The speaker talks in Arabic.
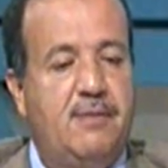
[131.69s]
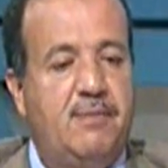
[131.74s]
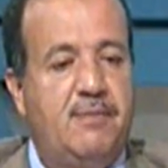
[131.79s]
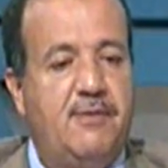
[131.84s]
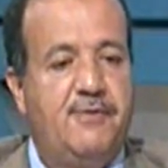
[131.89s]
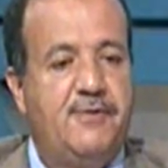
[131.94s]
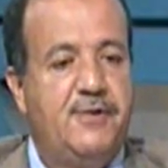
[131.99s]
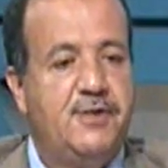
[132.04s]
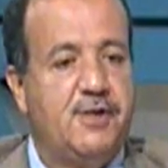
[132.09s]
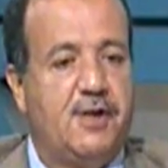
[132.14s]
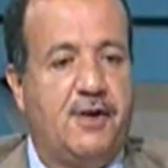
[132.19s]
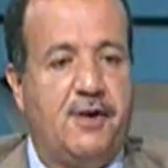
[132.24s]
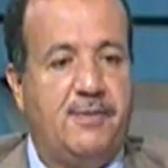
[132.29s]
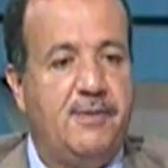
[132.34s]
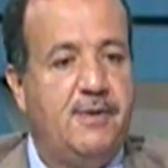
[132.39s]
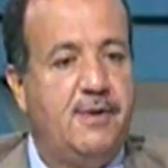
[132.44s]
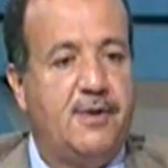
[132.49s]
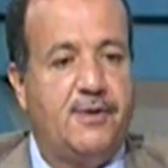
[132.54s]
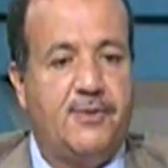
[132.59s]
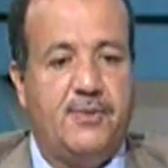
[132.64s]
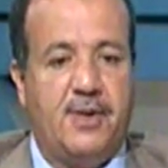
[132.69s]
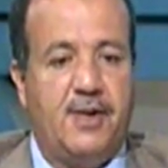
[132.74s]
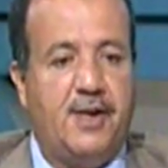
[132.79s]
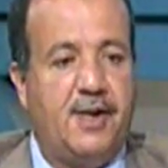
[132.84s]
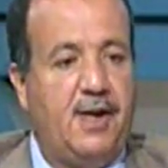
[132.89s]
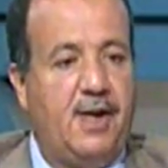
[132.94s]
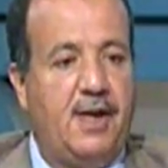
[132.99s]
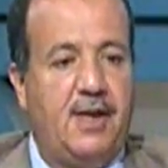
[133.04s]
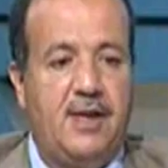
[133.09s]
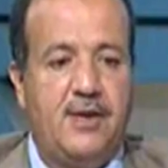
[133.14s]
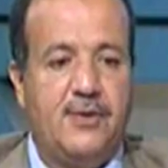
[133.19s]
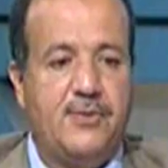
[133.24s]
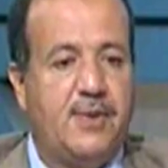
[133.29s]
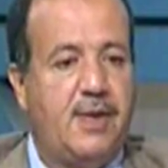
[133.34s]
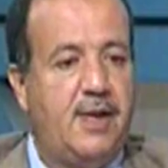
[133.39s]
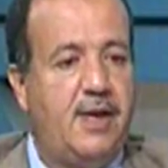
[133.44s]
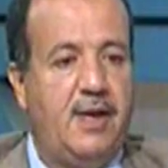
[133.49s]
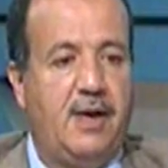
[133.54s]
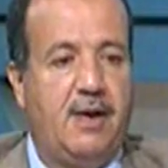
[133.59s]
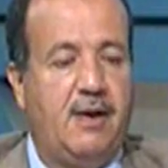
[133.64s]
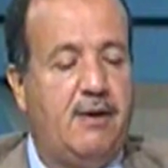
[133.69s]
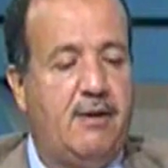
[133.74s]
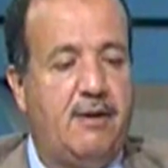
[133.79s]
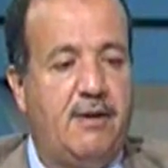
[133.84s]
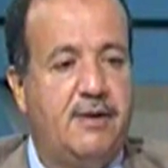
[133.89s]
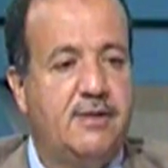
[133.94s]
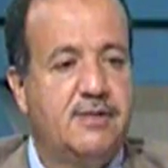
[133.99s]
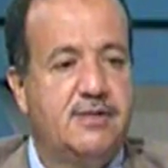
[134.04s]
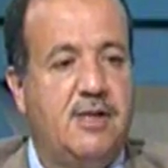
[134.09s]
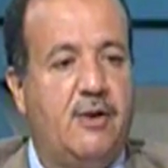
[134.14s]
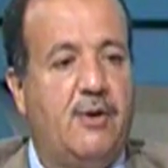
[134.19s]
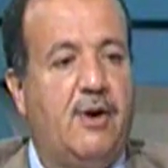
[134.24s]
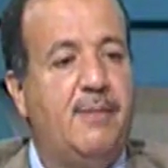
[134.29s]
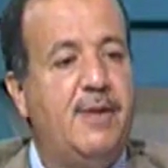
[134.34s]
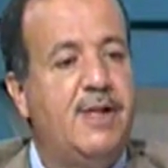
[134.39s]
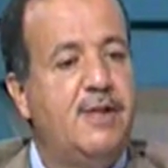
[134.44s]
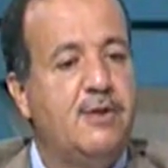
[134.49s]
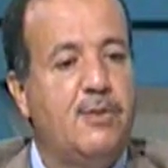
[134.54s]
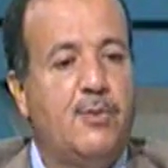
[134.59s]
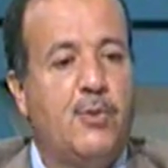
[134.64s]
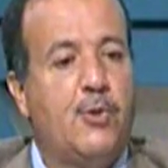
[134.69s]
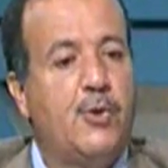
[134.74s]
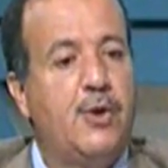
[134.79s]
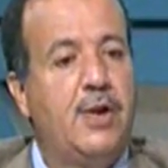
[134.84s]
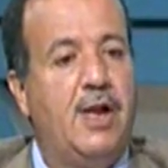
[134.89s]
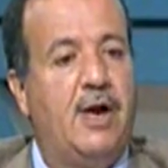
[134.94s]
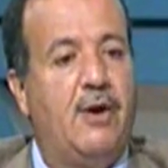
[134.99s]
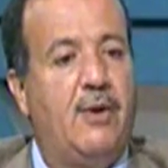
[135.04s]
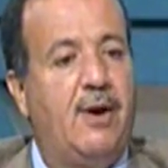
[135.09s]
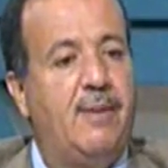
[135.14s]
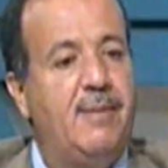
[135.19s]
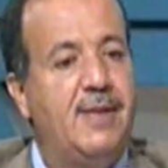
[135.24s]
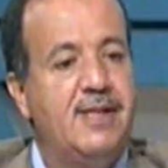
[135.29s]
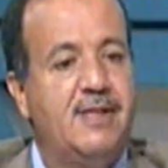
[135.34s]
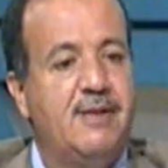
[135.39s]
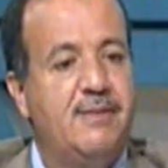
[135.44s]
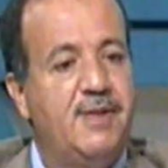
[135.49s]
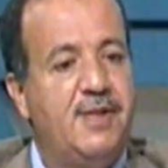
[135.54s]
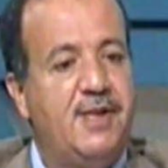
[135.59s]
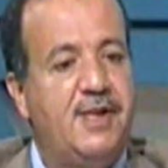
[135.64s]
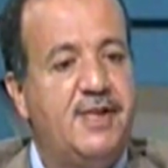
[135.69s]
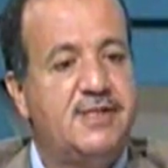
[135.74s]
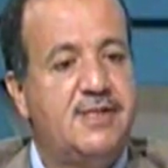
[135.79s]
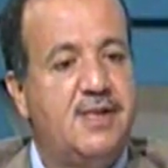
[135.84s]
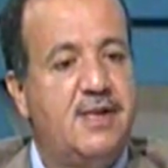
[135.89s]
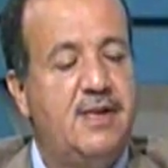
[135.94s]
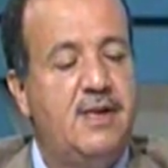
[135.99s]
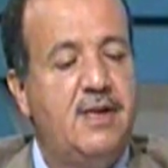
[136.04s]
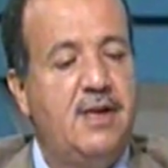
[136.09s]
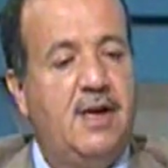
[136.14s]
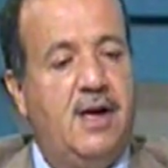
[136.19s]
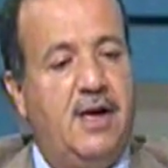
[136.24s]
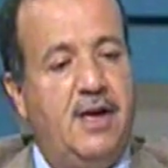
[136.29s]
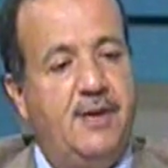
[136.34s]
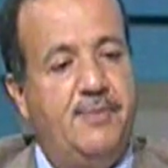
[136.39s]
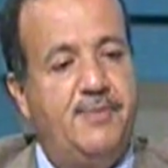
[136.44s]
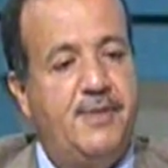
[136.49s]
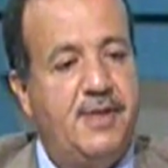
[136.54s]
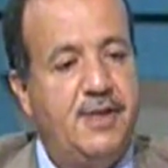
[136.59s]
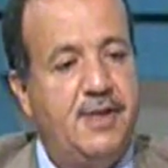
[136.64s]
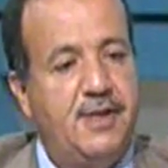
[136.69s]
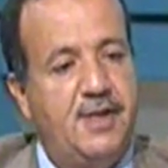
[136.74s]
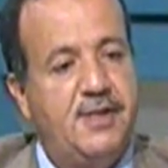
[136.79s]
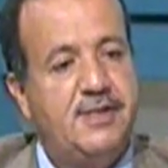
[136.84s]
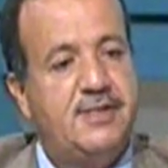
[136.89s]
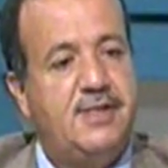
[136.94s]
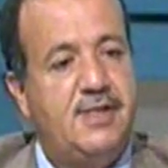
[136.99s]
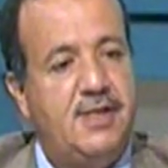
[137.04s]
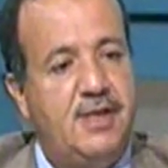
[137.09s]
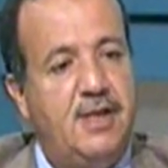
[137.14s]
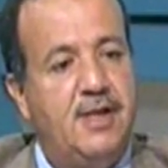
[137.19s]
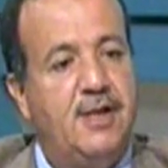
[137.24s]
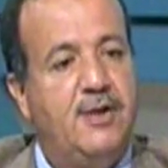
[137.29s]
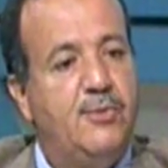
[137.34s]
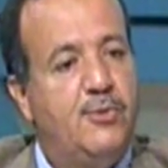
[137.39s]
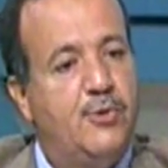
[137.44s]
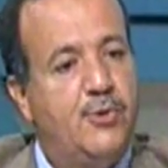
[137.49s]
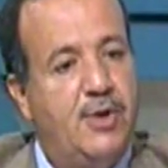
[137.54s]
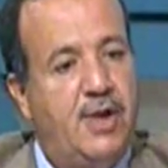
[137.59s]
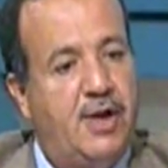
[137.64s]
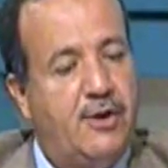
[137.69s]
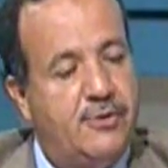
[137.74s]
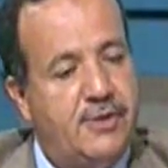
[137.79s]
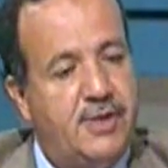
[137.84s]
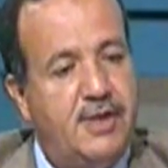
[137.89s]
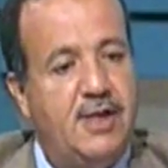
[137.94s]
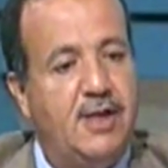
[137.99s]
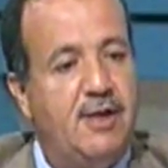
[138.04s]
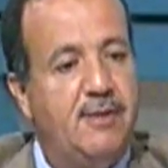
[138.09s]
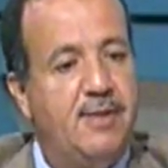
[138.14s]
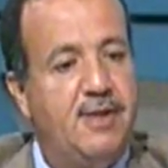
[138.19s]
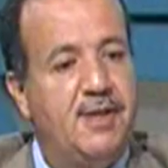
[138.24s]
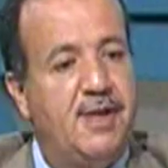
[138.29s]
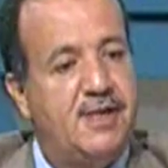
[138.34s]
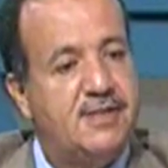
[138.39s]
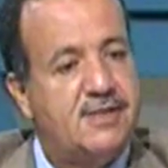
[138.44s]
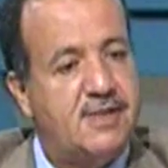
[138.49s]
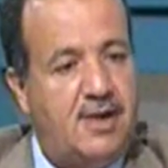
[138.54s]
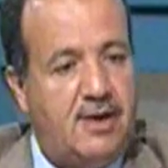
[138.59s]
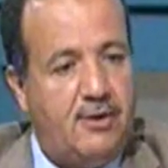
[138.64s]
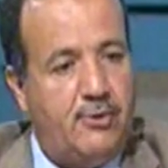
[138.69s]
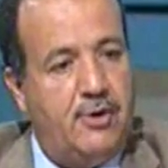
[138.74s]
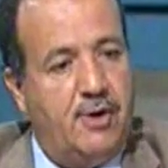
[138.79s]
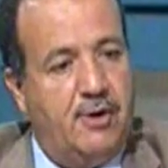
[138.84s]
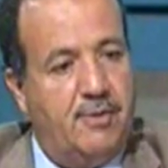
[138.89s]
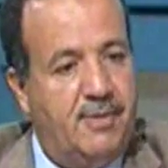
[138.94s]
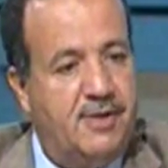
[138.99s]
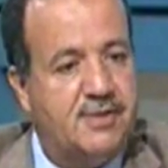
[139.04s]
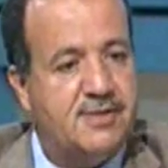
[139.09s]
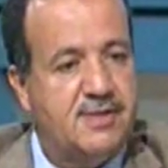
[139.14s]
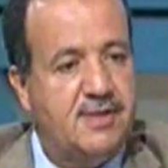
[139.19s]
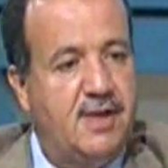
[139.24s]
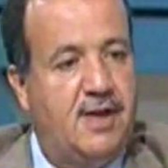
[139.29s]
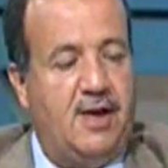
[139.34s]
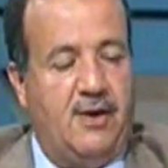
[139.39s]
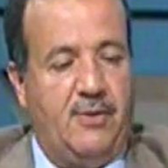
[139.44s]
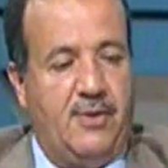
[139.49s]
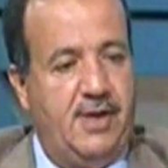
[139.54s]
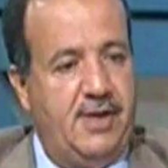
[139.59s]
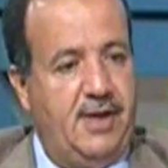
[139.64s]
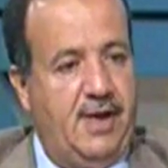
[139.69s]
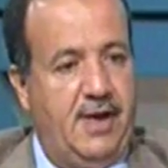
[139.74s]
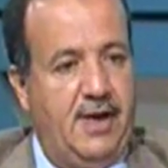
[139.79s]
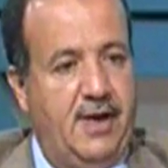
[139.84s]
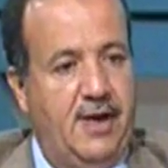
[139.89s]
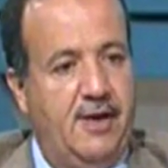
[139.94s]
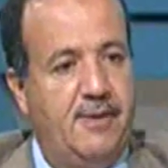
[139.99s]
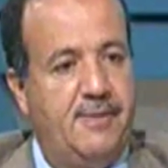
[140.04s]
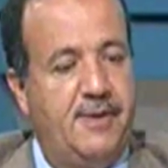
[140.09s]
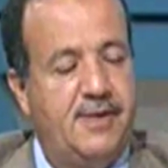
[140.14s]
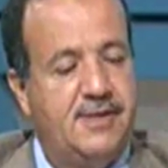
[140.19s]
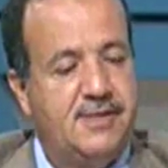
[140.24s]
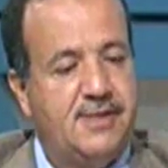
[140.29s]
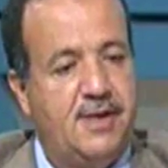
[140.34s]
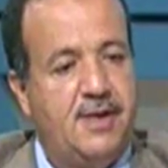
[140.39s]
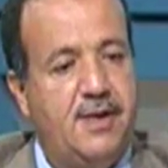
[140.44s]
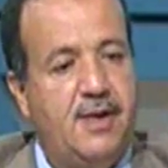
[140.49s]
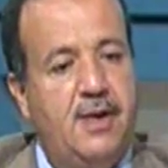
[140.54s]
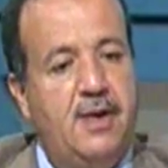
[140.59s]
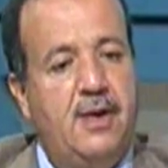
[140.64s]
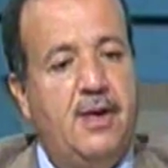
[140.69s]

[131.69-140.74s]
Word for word: ما فيش عربيات ولا رحلات ولا اي حاجه خالص لو عملت مول او عملت مدرسه هيبتدي الناس تيجي للمول او تيجي للمدرسه او للمصنع او اي حاجه يبقى اذا